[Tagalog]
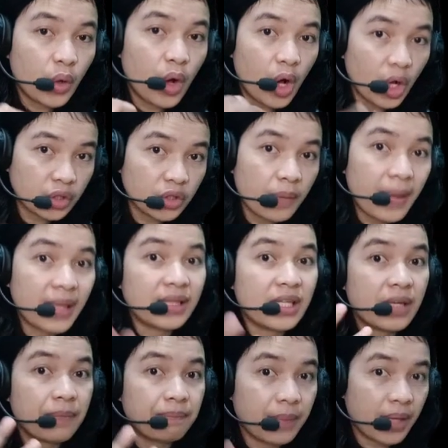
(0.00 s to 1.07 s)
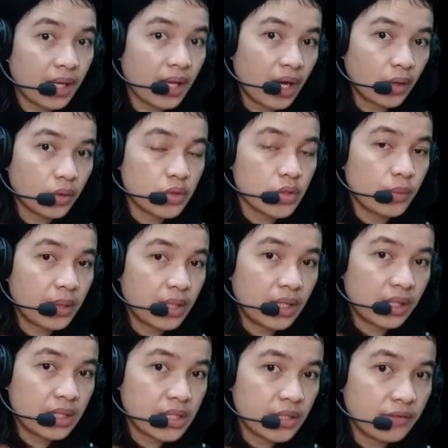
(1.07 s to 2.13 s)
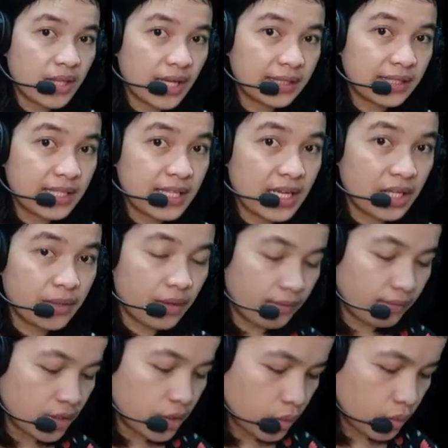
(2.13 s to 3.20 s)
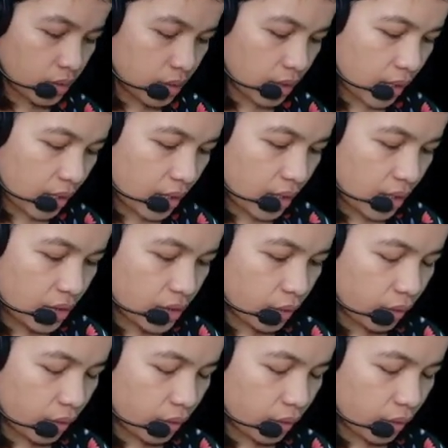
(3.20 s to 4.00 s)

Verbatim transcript: yung automatic payout. So, marireceive natin yan every Tuesday.